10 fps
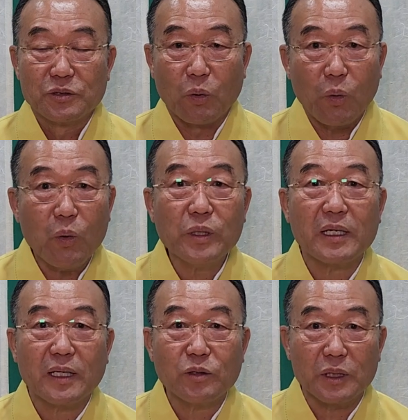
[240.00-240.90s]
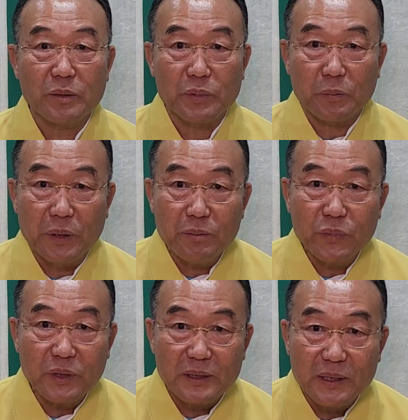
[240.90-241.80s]
종일 예도 여러분
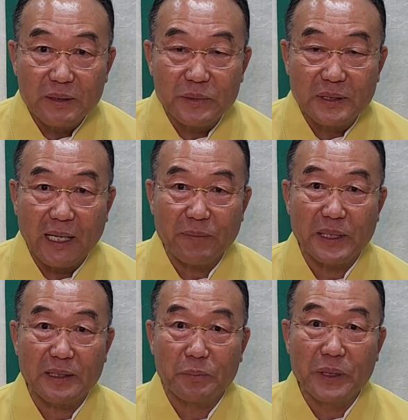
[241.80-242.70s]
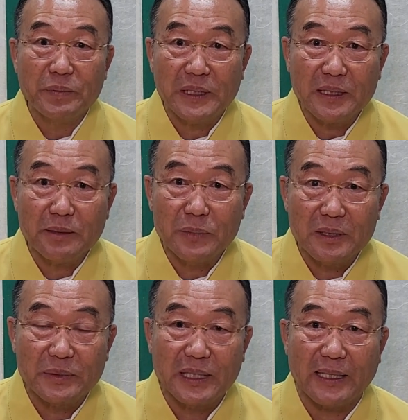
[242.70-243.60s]
법문을 들으면서 하면 이거는 법식을
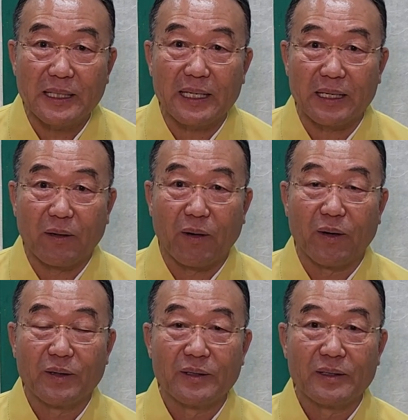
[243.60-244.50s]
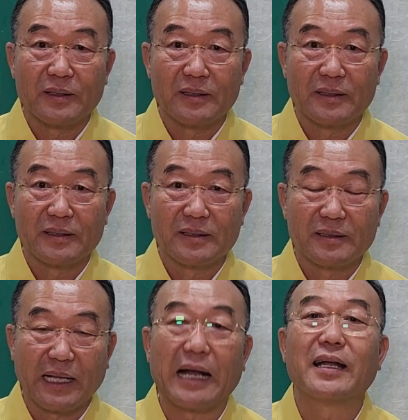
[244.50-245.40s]
먹으면서 하잖아요.
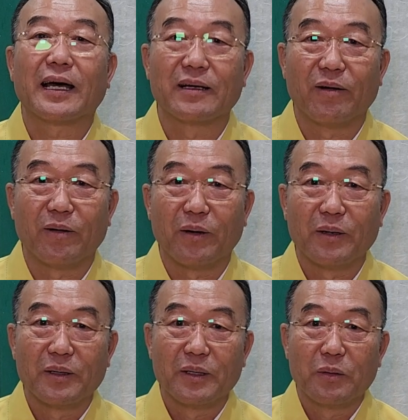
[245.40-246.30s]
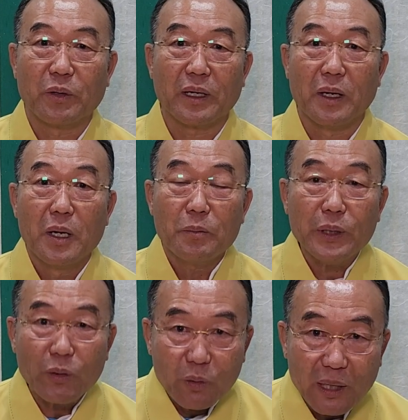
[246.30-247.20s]
달라요. 왜?
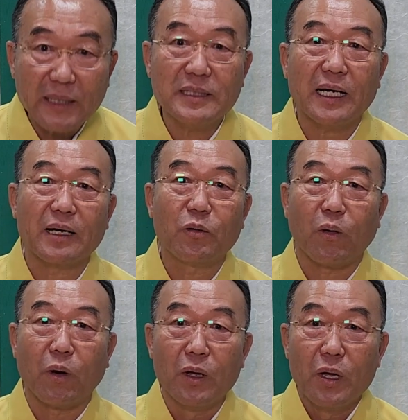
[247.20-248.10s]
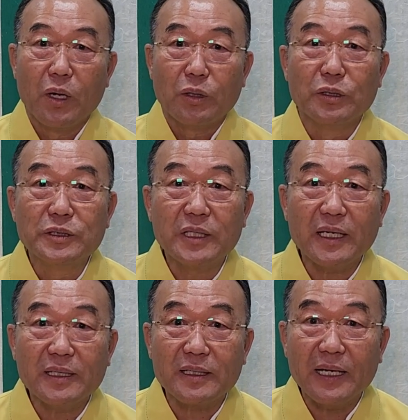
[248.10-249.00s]
피곤하지 않고
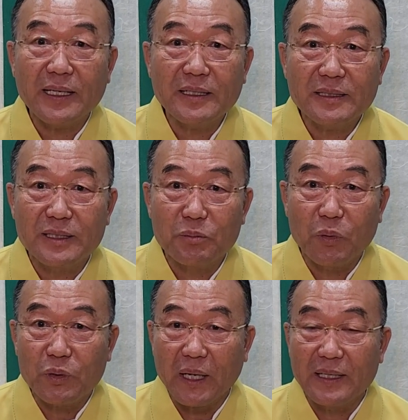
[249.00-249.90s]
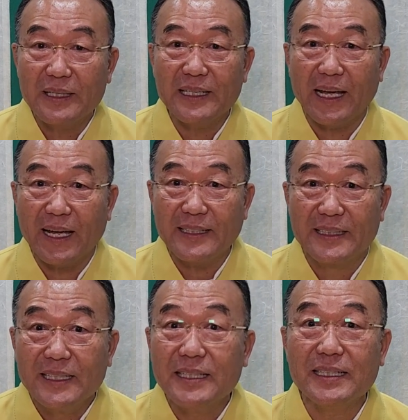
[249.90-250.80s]
언제 일을 했는지 모르게 일이
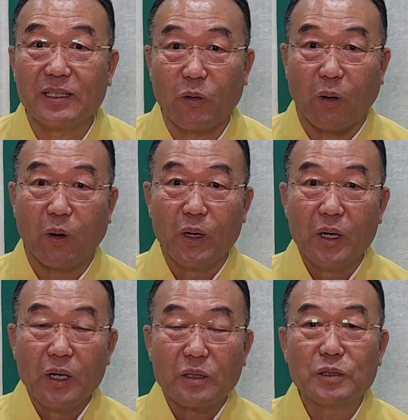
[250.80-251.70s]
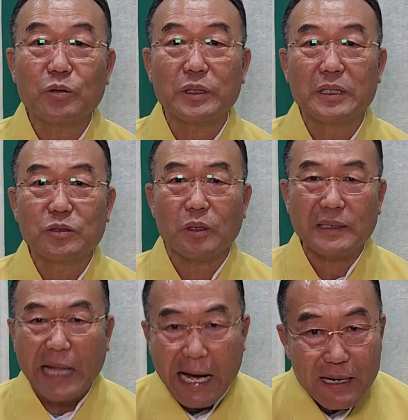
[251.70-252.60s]
해져 있고 그리고
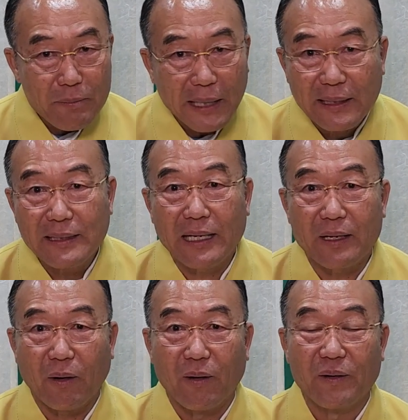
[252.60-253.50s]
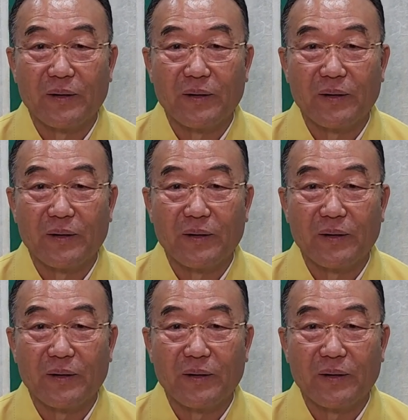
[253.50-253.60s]
일도 딱 맞게 돼요.